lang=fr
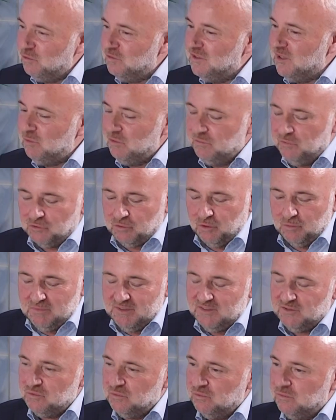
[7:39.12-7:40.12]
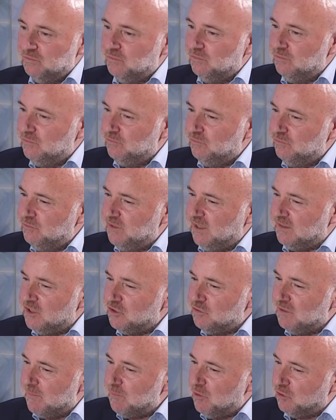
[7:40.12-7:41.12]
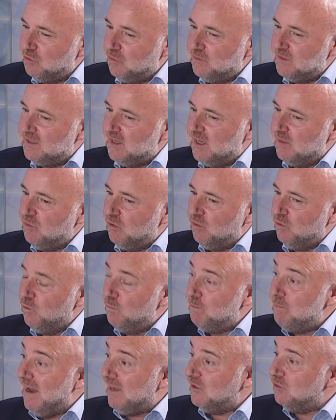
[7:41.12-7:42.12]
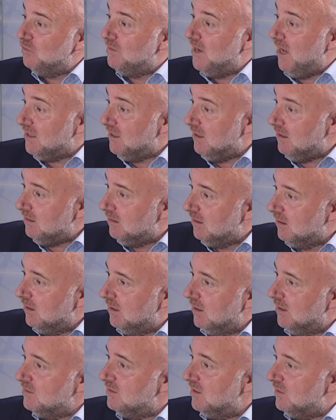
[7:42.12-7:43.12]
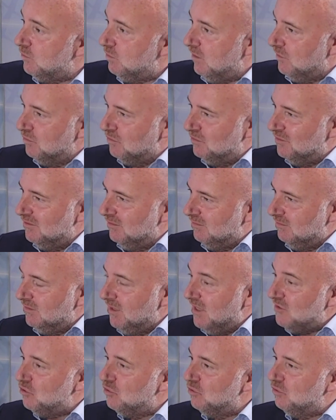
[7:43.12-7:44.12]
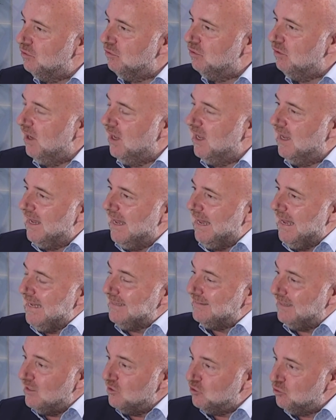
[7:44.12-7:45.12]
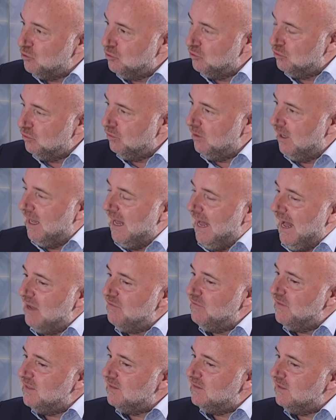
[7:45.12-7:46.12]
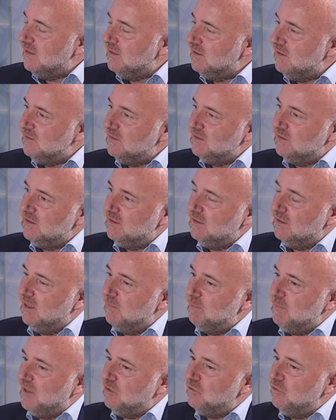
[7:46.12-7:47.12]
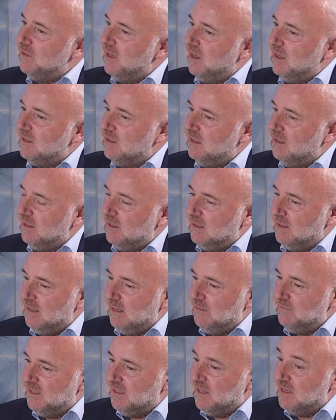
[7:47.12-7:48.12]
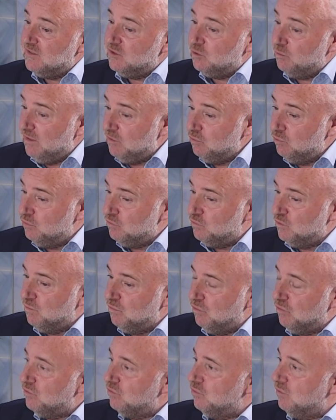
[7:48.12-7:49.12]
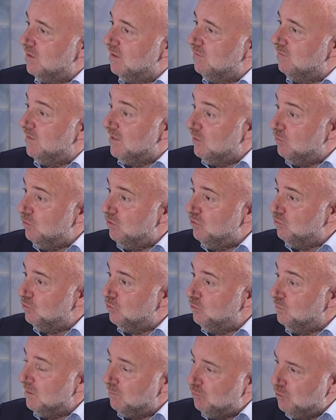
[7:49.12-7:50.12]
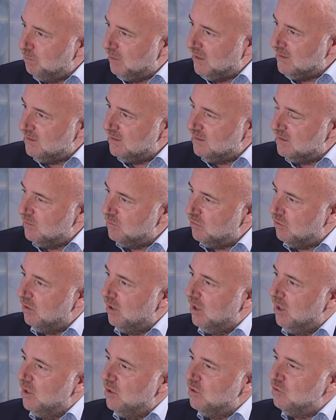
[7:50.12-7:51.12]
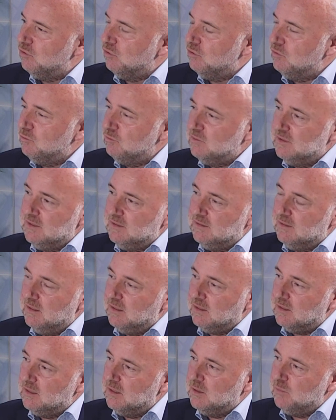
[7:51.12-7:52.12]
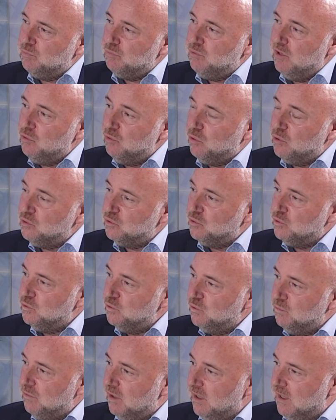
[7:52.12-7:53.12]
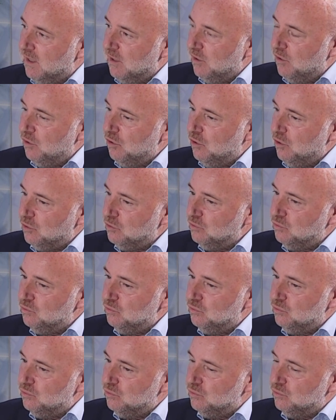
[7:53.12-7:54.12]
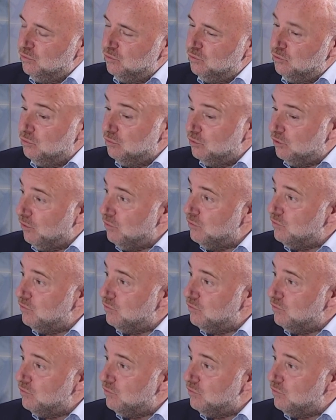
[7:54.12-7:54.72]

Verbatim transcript: début de votre mission, vous vous attachez une importance également au partenariat que ce soit donc nationaux, internationaux. Avait été initié un partenariat avec la Suède justement sur les véhicules autonomes et plus précisément sur les utilitaires et poids lourds autonomes euh, lors du Solutrans